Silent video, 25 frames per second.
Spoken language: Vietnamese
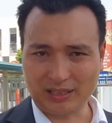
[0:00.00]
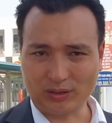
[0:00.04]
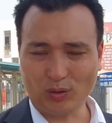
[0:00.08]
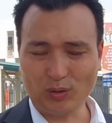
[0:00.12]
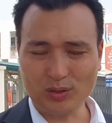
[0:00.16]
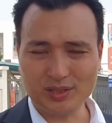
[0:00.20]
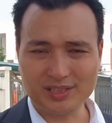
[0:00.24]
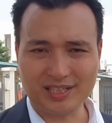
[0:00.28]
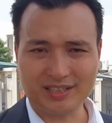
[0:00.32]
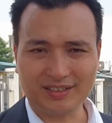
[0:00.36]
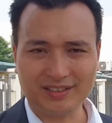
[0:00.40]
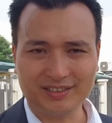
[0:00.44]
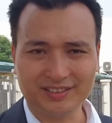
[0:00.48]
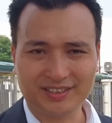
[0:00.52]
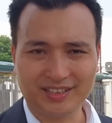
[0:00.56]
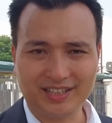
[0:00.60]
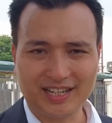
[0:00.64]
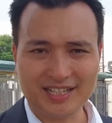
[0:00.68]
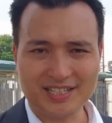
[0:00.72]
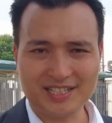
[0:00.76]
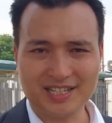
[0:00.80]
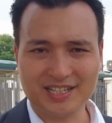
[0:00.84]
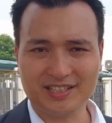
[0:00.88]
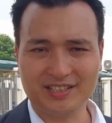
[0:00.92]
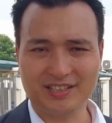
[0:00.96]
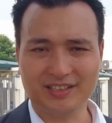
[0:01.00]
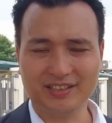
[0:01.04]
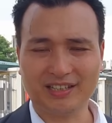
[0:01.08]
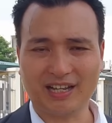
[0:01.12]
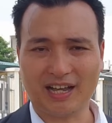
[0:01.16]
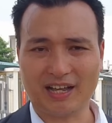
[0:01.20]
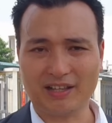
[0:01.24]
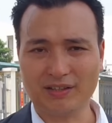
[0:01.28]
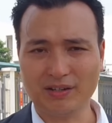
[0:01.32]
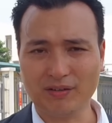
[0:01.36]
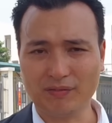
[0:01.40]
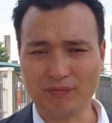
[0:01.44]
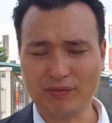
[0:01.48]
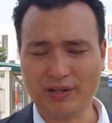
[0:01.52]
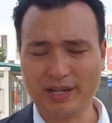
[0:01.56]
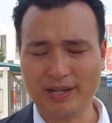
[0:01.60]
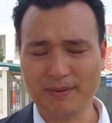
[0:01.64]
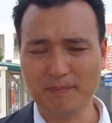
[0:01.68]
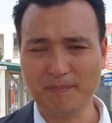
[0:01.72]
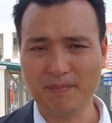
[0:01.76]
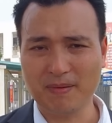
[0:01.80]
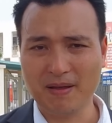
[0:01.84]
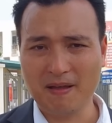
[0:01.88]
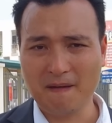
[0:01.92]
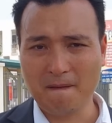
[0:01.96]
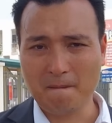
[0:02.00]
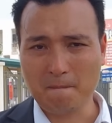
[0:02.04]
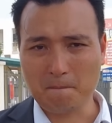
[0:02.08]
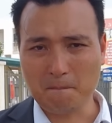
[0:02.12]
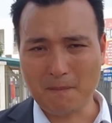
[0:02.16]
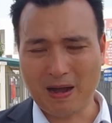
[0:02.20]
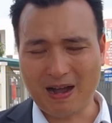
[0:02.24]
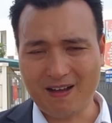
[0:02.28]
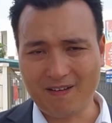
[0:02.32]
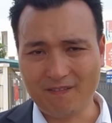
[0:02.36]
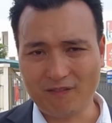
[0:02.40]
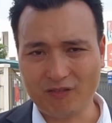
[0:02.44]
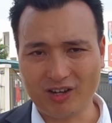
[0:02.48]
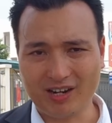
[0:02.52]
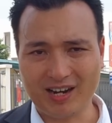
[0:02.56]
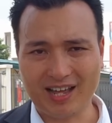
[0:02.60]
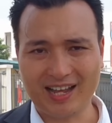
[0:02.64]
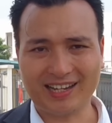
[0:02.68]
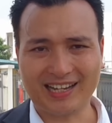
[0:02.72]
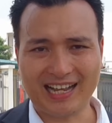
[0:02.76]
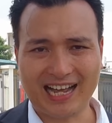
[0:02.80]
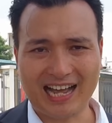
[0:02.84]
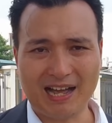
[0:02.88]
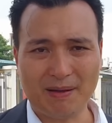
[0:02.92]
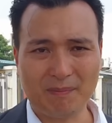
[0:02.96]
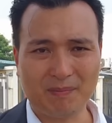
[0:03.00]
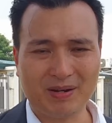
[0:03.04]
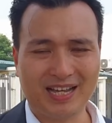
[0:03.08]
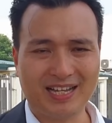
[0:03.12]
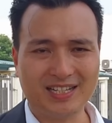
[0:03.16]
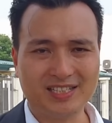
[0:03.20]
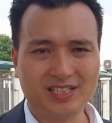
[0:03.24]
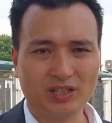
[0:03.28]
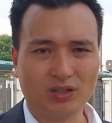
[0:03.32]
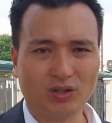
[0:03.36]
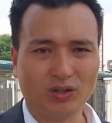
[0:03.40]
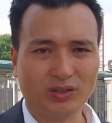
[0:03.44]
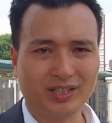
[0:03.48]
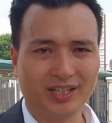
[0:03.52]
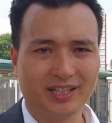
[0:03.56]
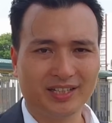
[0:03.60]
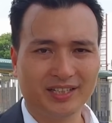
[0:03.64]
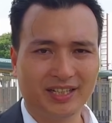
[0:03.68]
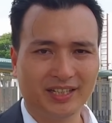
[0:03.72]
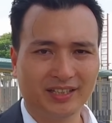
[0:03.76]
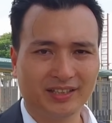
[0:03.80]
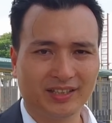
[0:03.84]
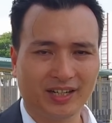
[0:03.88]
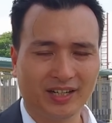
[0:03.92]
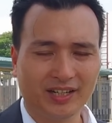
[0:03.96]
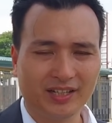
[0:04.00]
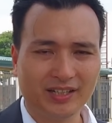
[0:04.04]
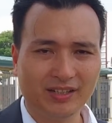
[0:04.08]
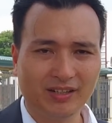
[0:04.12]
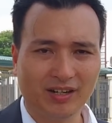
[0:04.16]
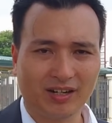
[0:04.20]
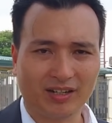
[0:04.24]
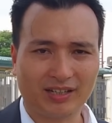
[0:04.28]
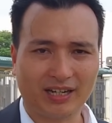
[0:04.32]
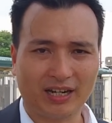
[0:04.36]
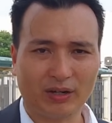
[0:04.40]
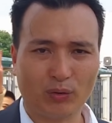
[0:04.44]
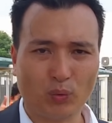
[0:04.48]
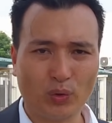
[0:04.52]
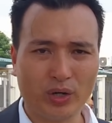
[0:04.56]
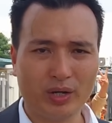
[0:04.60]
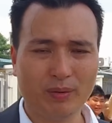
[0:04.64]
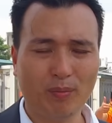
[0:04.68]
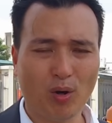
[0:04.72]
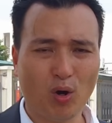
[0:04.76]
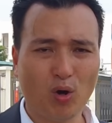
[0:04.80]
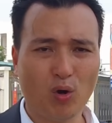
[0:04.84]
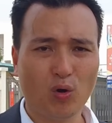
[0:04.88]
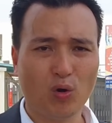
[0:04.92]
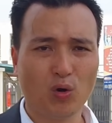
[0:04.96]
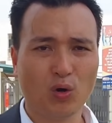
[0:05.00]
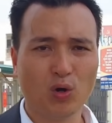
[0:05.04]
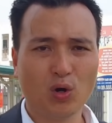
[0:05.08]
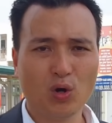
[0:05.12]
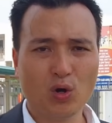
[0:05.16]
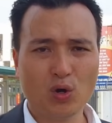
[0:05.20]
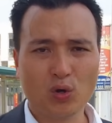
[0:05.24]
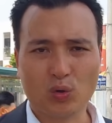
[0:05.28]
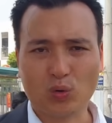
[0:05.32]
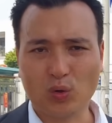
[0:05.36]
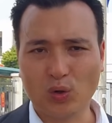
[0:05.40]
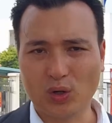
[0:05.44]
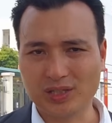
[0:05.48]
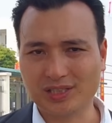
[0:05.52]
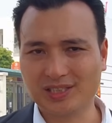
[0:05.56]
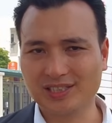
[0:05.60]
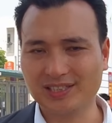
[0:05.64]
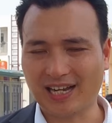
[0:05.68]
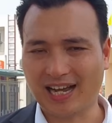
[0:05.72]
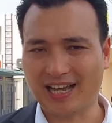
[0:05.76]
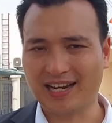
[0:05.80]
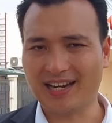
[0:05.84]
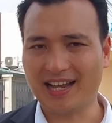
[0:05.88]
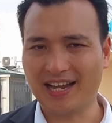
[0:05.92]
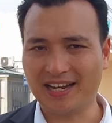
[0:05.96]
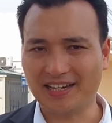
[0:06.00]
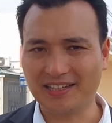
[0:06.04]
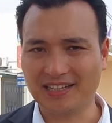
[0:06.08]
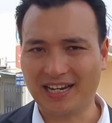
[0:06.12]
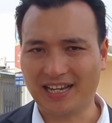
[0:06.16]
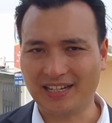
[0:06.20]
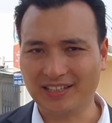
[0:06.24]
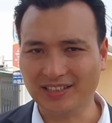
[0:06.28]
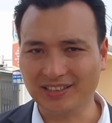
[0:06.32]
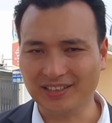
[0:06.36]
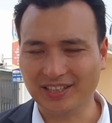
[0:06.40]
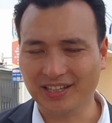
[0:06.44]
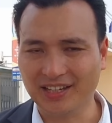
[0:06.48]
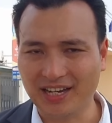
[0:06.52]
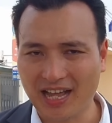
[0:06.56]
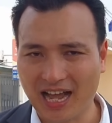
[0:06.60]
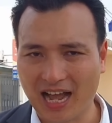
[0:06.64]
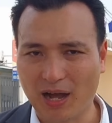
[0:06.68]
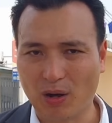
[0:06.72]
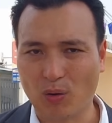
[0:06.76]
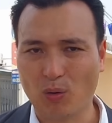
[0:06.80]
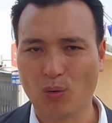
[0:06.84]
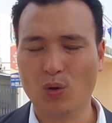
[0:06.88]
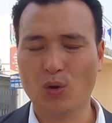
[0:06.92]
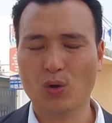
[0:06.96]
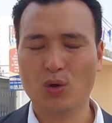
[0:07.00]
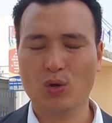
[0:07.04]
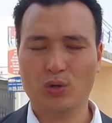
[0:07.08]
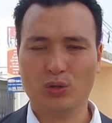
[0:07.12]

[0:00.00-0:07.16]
nhà tốt sẽ gửi tới anh chị những cái thước phim bằng flycam để anh chị có thể nhìn thấy được cái quy mô của dự án này là như thế nào